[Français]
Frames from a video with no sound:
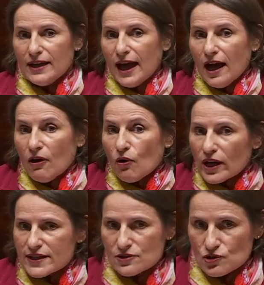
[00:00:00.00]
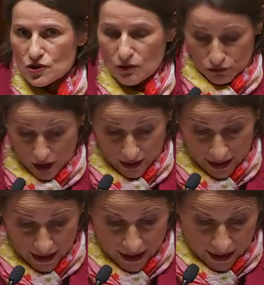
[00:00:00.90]
Là, on reste sans voix.
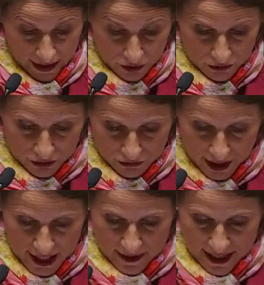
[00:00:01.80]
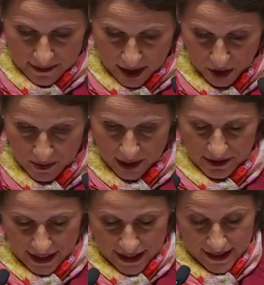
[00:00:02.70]
Et donc, vous le voyez, Madame la Première
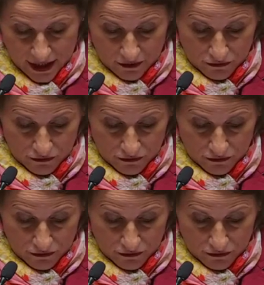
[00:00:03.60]
ministre,